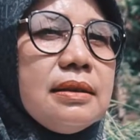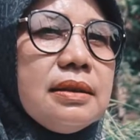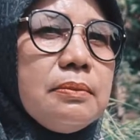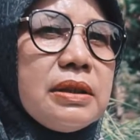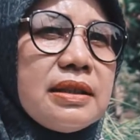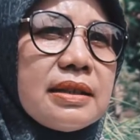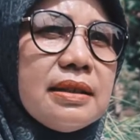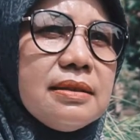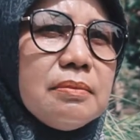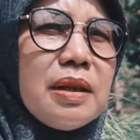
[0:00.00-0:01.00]
diberikan
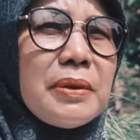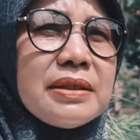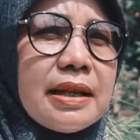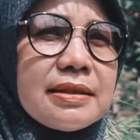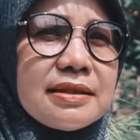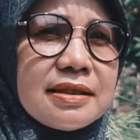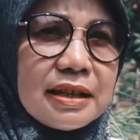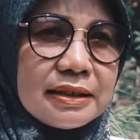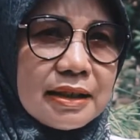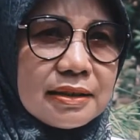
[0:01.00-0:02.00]
BPJS
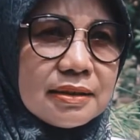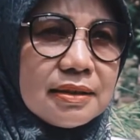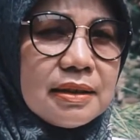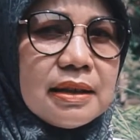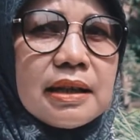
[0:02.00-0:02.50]
Kesehatan.